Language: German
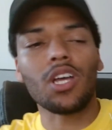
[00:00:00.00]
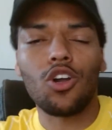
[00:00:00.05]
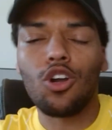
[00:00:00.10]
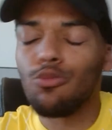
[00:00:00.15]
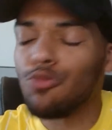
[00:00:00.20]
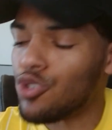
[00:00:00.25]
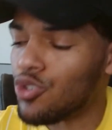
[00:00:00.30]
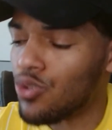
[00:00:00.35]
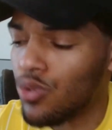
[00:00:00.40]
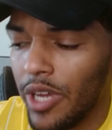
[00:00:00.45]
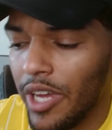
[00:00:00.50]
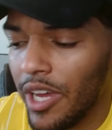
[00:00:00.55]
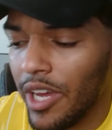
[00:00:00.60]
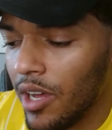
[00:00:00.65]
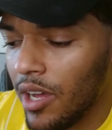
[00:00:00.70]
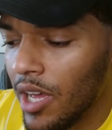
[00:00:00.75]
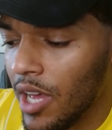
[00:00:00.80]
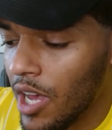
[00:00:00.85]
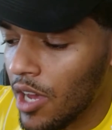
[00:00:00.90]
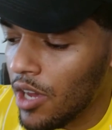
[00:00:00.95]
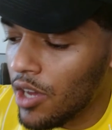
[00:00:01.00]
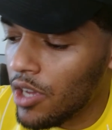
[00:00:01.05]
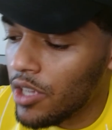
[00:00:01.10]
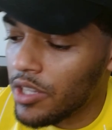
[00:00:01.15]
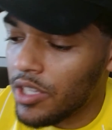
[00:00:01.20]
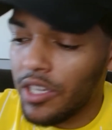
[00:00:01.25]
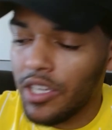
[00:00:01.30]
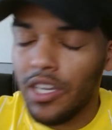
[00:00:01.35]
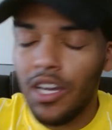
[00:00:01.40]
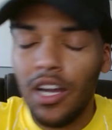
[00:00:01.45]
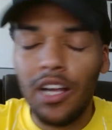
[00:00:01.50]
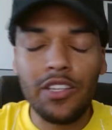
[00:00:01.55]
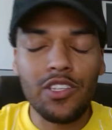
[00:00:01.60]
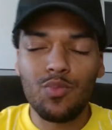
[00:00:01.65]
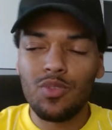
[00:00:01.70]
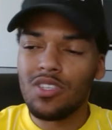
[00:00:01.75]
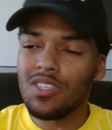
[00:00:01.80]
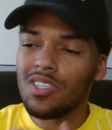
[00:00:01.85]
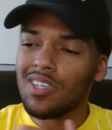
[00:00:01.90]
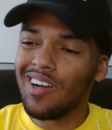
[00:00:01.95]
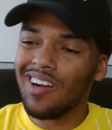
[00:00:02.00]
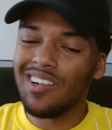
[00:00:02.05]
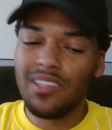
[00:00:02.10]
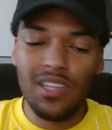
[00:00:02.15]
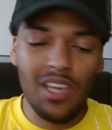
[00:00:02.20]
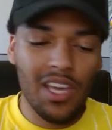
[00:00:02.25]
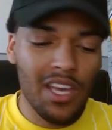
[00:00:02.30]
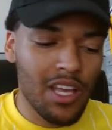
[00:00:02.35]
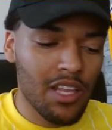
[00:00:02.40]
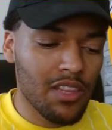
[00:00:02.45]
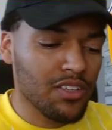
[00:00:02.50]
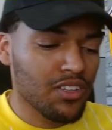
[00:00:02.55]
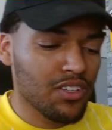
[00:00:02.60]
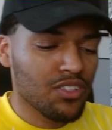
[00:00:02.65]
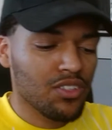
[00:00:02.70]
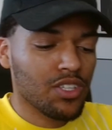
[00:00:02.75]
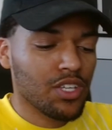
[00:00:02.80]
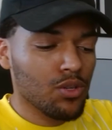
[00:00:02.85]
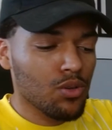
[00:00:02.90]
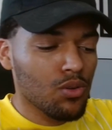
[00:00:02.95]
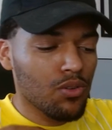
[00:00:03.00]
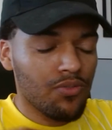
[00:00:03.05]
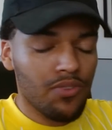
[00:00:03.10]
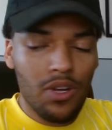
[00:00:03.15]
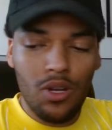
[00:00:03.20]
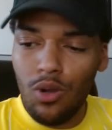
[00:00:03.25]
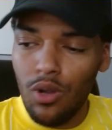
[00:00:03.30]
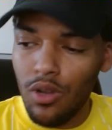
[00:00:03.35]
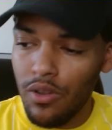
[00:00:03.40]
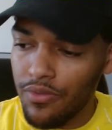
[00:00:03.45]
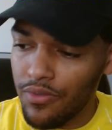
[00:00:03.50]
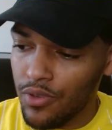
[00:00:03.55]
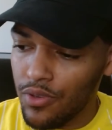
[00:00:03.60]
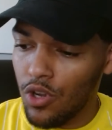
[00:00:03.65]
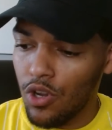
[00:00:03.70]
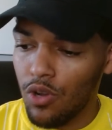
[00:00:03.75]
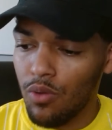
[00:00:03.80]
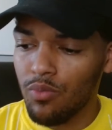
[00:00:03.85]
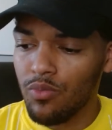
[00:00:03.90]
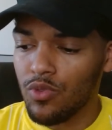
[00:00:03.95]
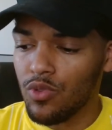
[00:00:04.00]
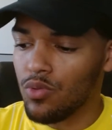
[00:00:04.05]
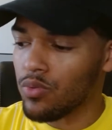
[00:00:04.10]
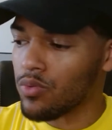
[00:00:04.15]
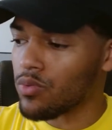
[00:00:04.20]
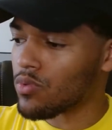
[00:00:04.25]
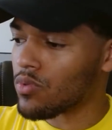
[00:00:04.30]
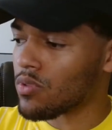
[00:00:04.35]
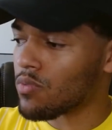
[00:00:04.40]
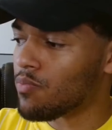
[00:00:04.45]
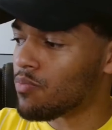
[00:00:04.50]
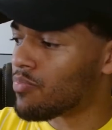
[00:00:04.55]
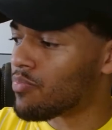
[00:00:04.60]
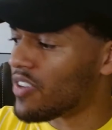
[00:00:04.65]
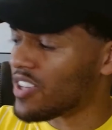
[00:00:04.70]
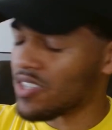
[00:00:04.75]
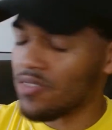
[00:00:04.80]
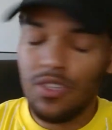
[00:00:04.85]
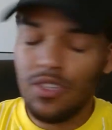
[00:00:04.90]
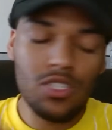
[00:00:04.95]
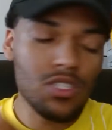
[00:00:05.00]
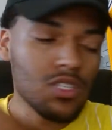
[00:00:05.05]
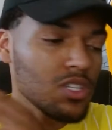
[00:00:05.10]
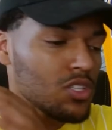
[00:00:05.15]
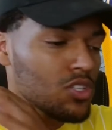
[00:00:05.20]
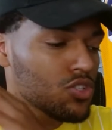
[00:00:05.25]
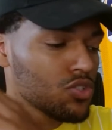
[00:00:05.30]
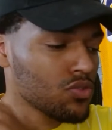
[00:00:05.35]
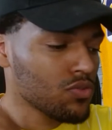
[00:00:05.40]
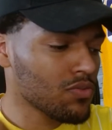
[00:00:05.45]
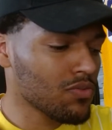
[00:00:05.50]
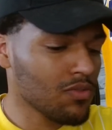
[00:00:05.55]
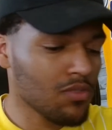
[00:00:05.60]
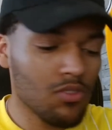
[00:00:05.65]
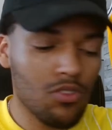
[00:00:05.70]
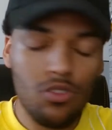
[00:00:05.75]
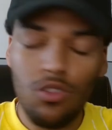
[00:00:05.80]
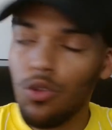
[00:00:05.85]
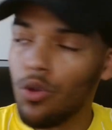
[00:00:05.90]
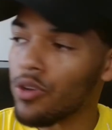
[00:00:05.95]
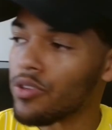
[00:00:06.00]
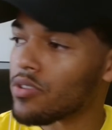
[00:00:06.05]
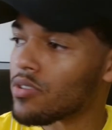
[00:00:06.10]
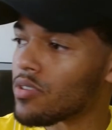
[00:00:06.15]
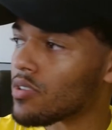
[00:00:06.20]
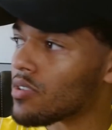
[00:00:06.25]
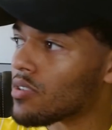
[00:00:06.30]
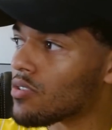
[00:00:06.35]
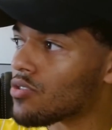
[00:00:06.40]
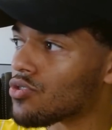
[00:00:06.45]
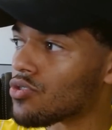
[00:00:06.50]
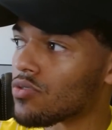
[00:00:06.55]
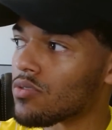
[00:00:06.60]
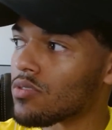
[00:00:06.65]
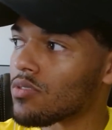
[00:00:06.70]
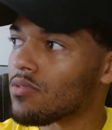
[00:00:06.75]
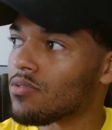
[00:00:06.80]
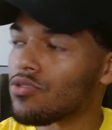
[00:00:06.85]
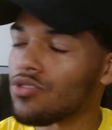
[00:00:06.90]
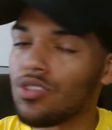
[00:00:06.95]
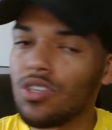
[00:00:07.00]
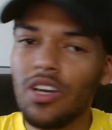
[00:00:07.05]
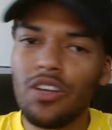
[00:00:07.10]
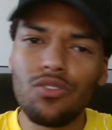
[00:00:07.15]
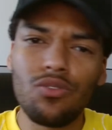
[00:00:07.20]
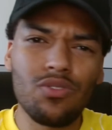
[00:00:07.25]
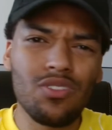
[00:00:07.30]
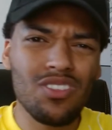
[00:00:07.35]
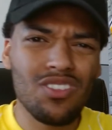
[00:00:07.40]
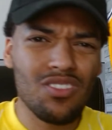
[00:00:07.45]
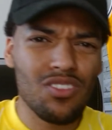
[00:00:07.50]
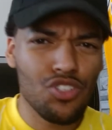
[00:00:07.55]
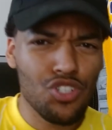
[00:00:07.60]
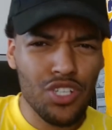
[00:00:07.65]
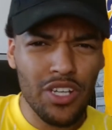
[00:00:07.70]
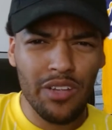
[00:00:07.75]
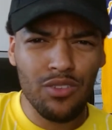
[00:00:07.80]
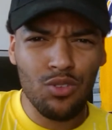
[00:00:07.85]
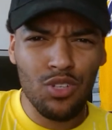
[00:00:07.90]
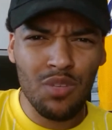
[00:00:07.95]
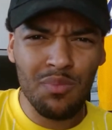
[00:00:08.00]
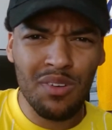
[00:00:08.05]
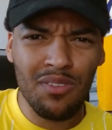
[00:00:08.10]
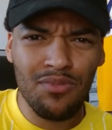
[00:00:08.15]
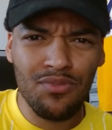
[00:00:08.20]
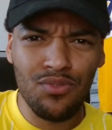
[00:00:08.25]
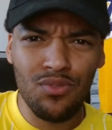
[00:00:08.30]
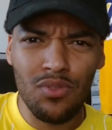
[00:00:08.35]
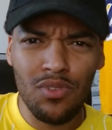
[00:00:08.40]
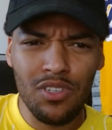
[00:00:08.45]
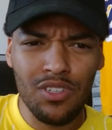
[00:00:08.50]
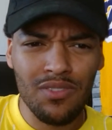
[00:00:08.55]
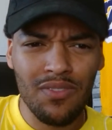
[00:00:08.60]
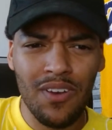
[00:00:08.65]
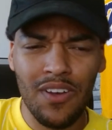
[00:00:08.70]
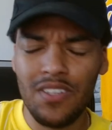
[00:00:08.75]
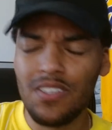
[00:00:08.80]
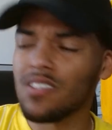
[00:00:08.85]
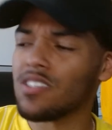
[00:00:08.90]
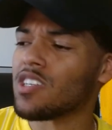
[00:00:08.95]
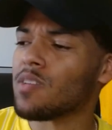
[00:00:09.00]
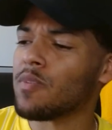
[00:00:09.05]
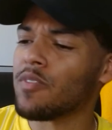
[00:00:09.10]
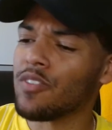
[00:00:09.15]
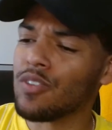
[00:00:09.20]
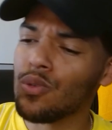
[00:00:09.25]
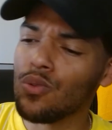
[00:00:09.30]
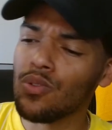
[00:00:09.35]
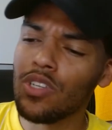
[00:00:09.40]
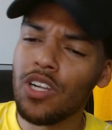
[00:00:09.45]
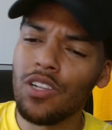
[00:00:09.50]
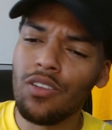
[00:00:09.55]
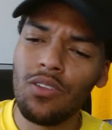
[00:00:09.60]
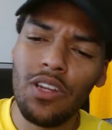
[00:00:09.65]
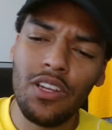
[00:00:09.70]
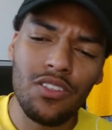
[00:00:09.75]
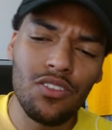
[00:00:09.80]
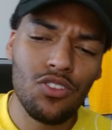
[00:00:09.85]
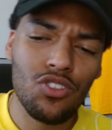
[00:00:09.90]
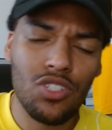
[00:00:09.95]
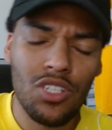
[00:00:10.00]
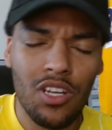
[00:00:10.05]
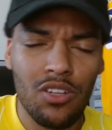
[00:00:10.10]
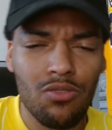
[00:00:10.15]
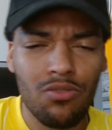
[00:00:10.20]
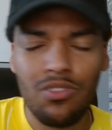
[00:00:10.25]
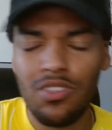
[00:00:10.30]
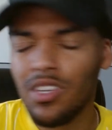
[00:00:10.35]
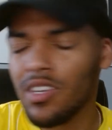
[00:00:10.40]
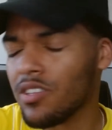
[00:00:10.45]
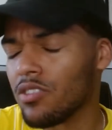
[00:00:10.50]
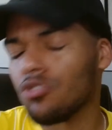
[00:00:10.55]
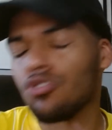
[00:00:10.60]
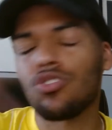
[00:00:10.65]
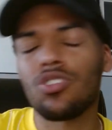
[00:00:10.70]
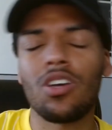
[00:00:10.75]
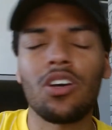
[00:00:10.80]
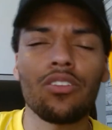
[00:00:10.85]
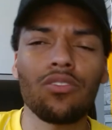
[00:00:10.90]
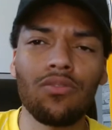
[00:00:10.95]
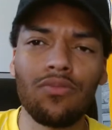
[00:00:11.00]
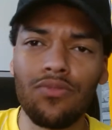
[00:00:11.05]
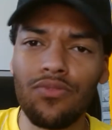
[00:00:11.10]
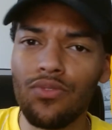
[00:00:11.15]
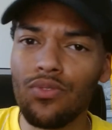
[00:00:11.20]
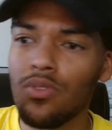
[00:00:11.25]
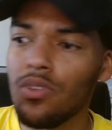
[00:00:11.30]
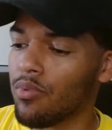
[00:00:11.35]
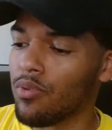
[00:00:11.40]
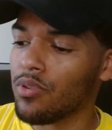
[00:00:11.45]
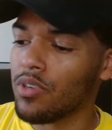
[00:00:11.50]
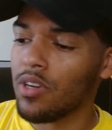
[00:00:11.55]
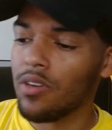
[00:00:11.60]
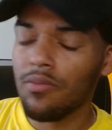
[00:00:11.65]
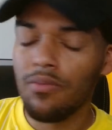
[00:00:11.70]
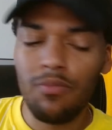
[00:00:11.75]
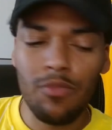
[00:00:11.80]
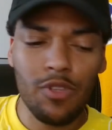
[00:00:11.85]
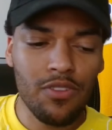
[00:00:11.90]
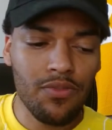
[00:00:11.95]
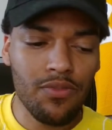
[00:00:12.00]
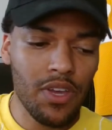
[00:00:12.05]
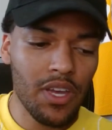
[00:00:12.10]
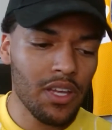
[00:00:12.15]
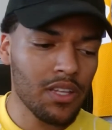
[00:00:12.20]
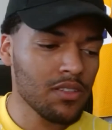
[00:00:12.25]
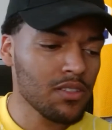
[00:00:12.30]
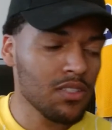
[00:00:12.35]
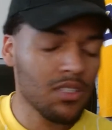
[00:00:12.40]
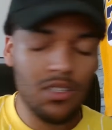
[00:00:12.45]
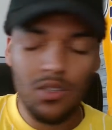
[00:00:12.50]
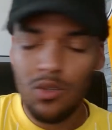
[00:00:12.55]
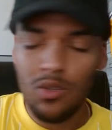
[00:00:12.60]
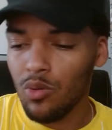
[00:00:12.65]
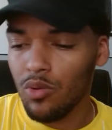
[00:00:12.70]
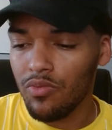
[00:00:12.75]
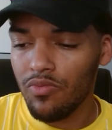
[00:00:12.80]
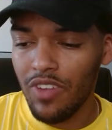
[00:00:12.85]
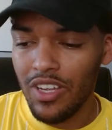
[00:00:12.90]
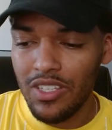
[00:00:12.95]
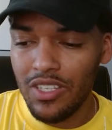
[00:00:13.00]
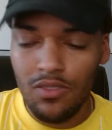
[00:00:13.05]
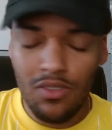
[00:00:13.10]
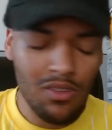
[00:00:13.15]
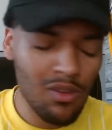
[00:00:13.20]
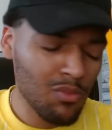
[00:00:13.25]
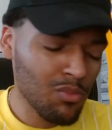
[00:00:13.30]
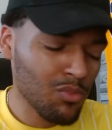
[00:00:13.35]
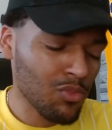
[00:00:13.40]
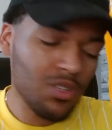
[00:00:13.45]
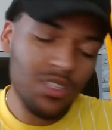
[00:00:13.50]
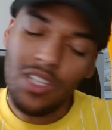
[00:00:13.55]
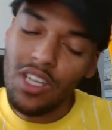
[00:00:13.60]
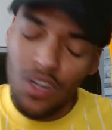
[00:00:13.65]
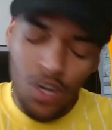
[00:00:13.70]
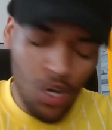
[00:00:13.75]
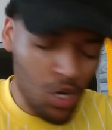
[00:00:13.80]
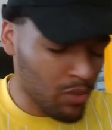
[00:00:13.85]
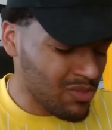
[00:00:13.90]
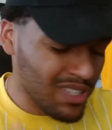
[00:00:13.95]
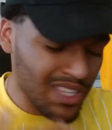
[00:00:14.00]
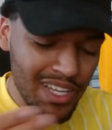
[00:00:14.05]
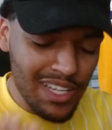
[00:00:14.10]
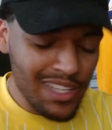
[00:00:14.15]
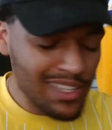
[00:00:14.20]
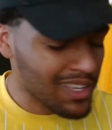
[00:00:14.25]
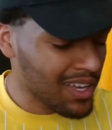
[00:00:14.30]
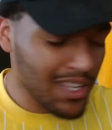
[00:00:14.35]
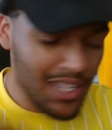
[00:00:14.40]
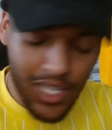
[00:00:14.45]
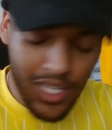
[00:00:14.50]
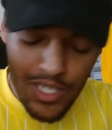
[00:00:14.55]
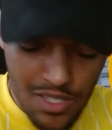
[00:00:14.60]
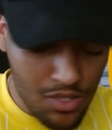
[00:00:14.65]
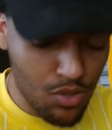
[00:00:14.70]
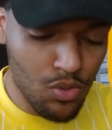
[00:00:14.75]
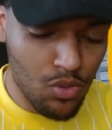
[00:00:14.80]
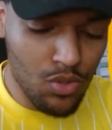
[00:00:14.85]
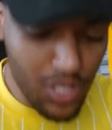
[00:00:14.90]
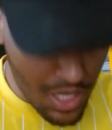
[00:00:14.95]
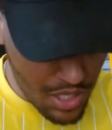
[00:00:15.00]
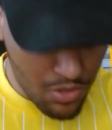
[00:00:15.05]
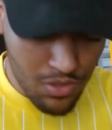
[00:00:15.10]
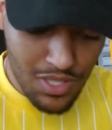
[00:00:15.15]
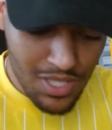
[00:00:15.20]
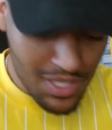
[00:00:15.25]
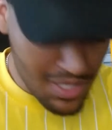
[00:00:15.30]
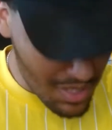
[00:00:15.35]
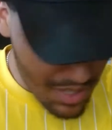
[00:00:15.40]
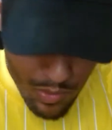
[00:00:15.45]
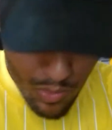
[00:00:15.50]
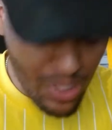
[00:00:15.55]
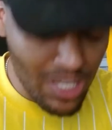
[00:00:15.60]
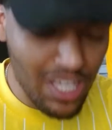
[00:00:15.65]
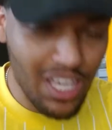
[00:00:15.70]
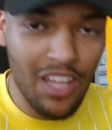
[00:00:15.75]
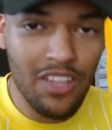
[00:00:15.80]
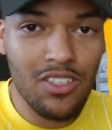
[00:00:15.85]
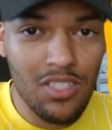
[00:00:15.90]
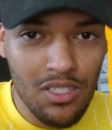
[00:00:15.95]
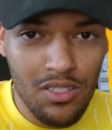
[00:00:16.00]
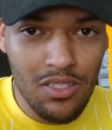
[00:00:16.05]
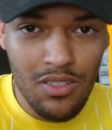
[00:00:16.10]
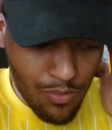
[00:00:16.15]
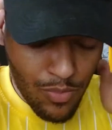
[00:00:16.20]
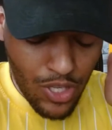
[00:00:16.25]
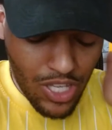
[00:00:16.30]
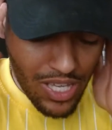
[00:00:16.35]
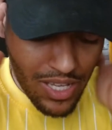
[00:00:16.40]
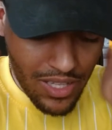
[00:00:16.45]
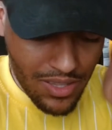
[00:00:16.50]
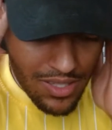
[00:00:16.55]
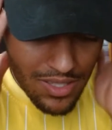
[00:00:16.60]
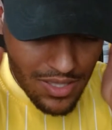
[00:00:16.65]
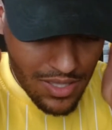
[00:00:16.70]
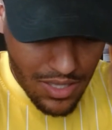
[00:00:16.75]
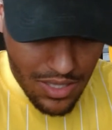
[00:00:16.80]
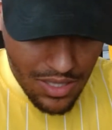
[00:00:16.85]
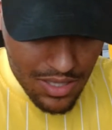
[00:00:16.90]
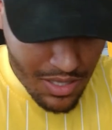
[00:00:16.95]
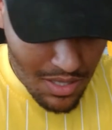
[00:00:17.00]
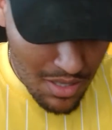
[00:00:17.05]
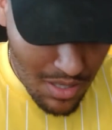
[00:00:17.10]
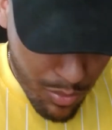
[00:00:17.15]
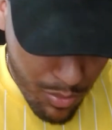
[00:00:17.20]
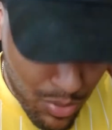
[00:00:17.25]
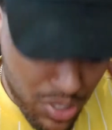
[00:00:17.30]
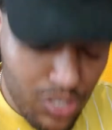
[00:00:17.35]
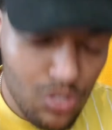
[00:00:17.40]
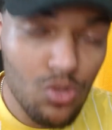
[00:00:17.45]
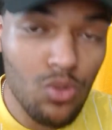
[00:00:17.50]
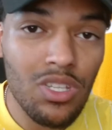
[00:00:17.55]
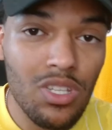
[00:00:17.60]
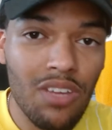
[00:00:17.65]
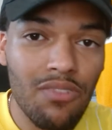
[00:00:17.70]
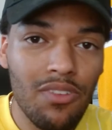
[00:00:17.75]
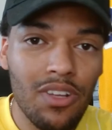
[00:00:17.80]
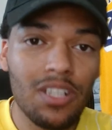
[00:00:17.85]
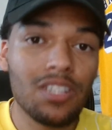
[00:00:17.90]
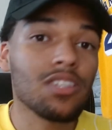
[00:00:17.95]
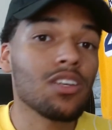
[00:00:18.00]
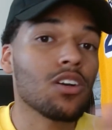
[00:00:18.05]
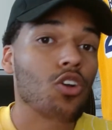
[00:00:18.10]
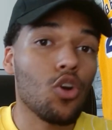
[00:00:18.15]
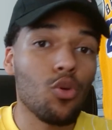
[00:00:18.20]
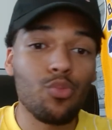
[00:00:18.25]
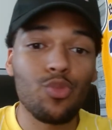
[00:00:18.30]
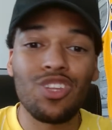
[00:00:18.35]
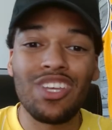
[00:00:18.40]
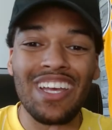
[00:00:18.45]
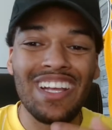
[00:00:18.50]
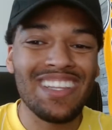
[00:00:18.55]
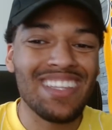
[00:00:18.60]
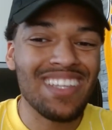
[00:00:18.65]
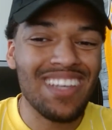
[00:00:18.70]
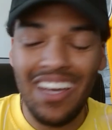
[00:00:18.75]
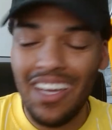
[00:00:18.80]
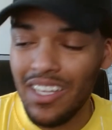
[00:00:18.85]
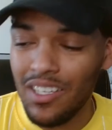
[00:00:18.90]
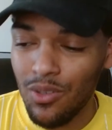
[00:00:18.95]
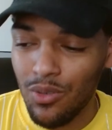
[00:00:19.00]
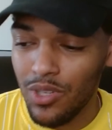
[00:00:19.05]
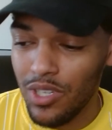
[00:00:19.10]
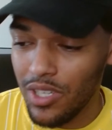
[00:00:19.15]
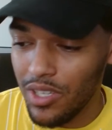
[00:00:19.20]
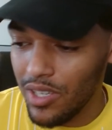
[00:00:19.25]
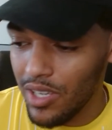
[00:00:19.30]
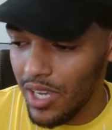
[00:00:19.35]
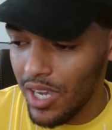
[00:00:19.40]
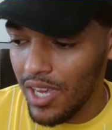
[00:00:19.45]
kommst du her, dein Gehalt bezahlt, in den Trikotverkäufe kommt, was weiß ich, Leute Stadion ist das Stadion immer full, ich weiß nicht. Aber wenn Ronaldo da ist, das Stadion, jedes Stadion full. Oder mit Fernseh und was. Und da kommt Geld rein, das Ronaldo. Das ist die bekannteste, bekannteste Person der Welt, da kommt Geld rein, okay?